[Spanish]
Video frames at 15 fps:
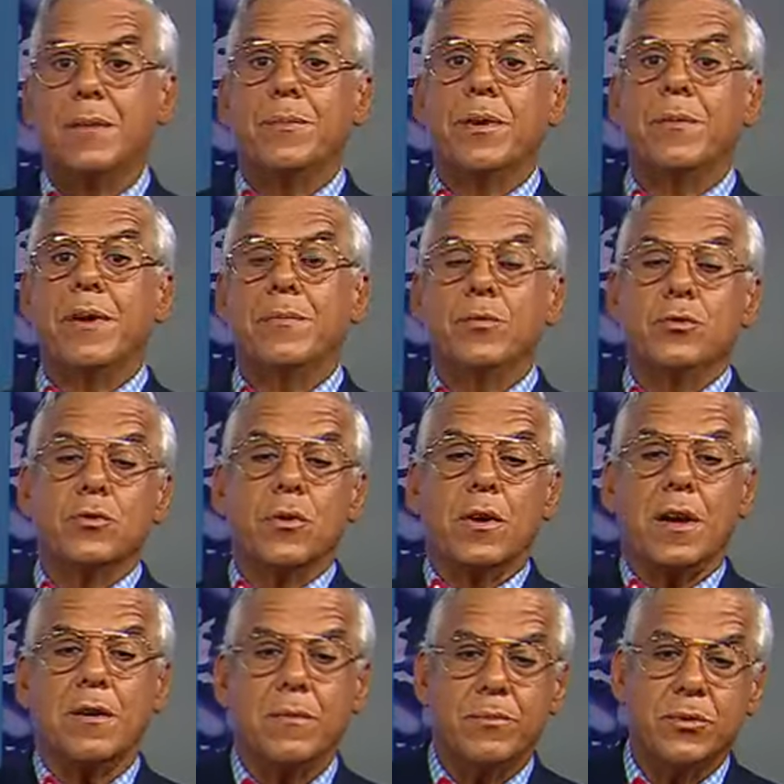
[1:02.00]
en el primer mundo
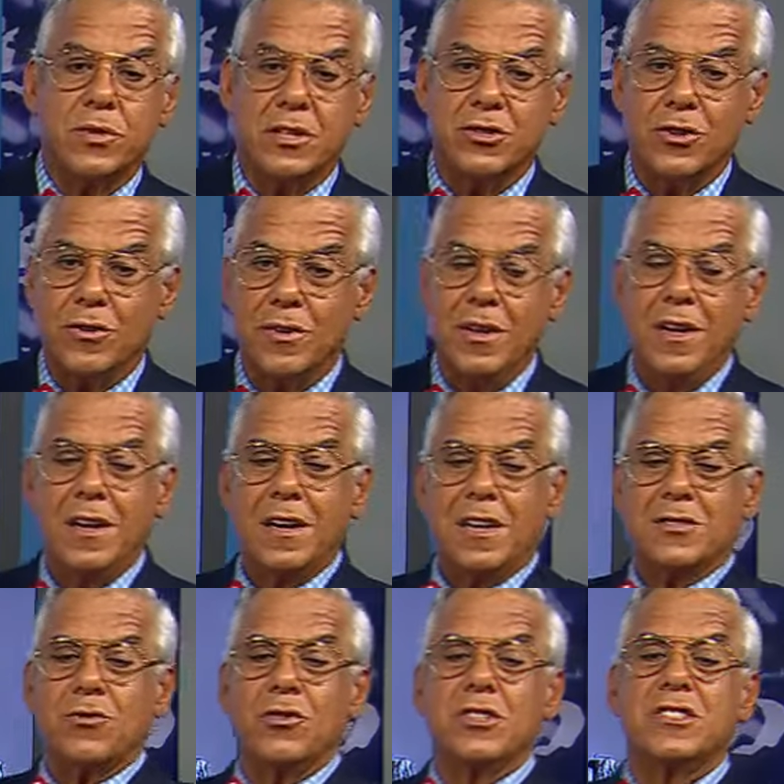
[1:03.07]
de la computación
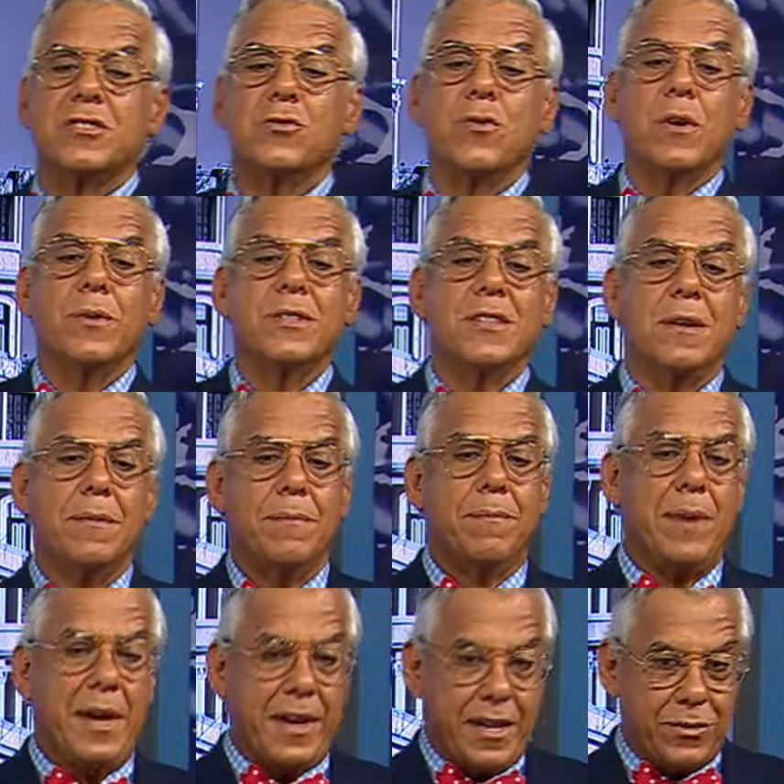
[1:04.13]
la solicitud de visa
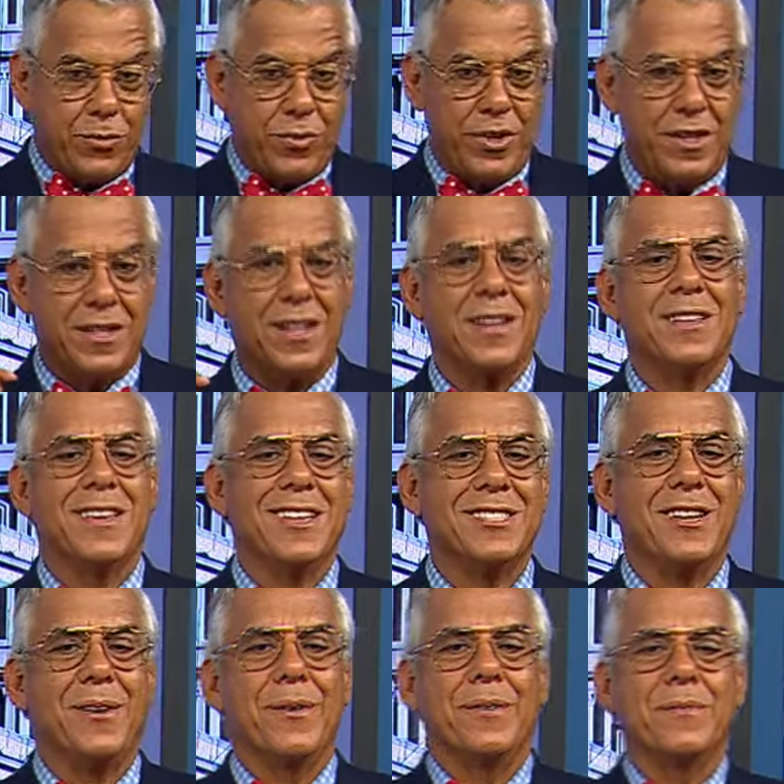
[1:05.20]
para turistas, ya
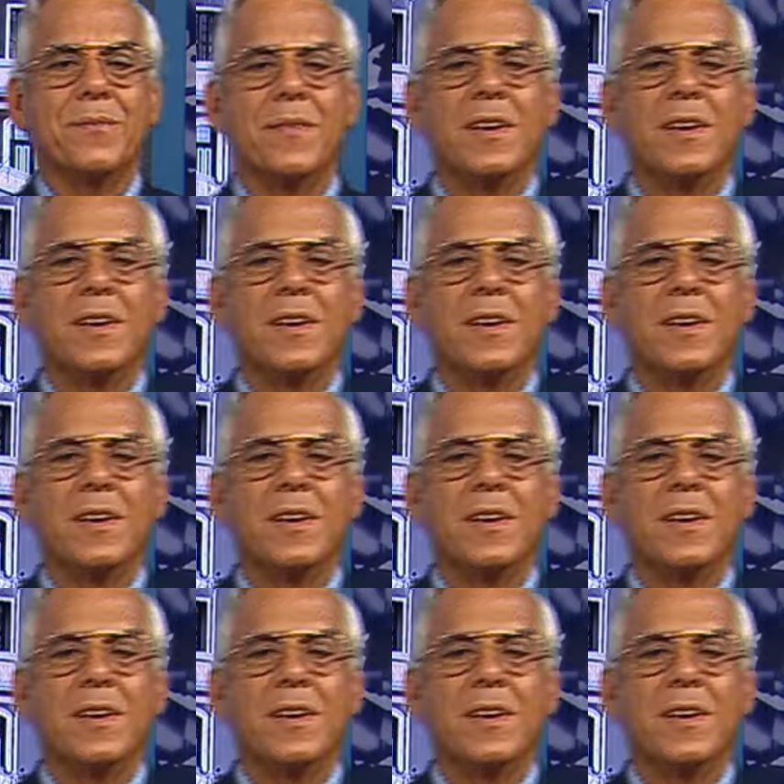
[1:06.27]
saben.